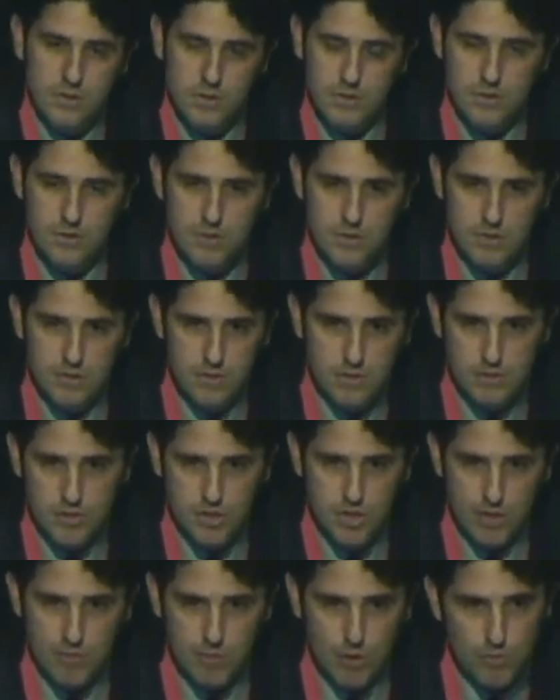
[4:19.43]
eh
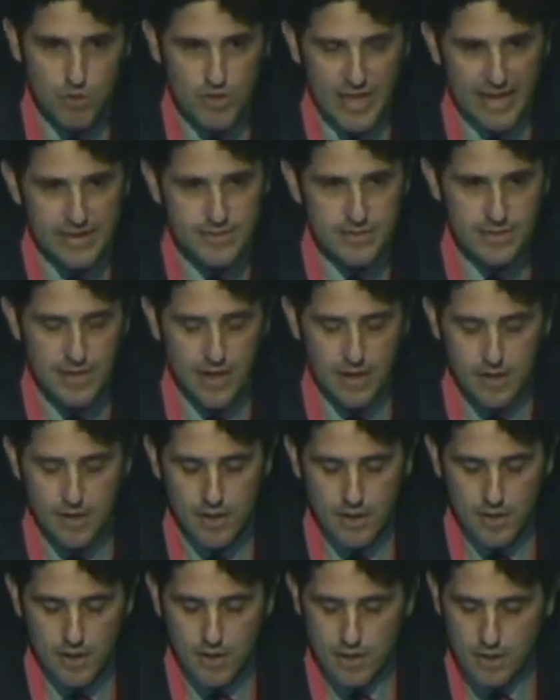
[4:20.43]
diciamo modestia
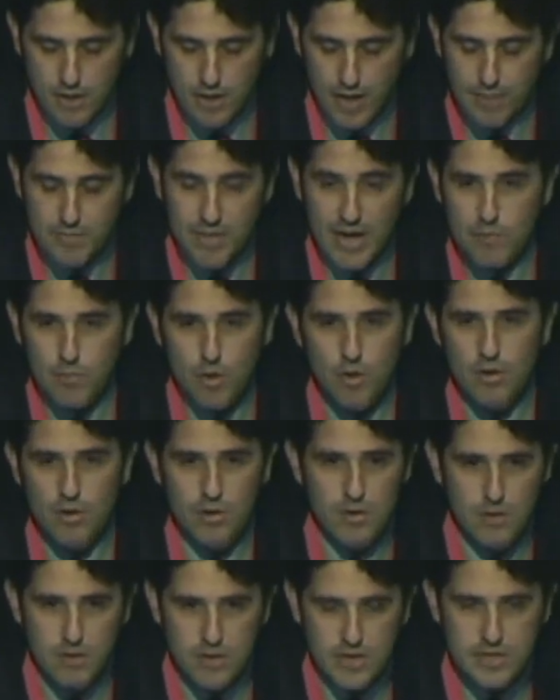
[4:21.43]
eh, abbiamo
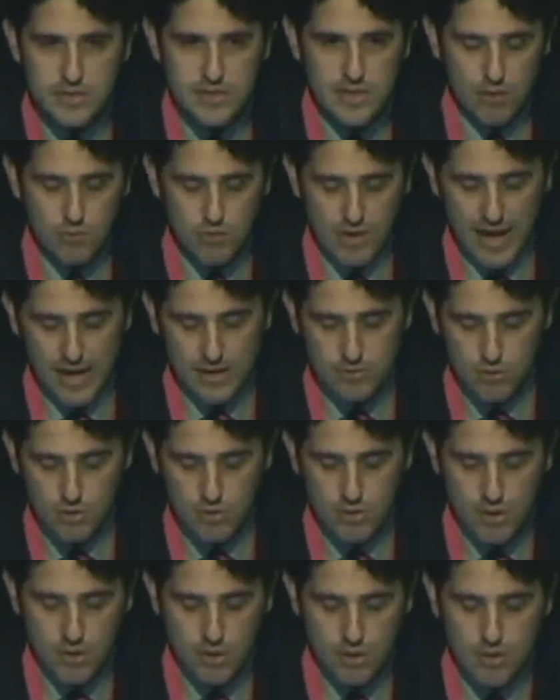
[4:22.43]
eh, instaurato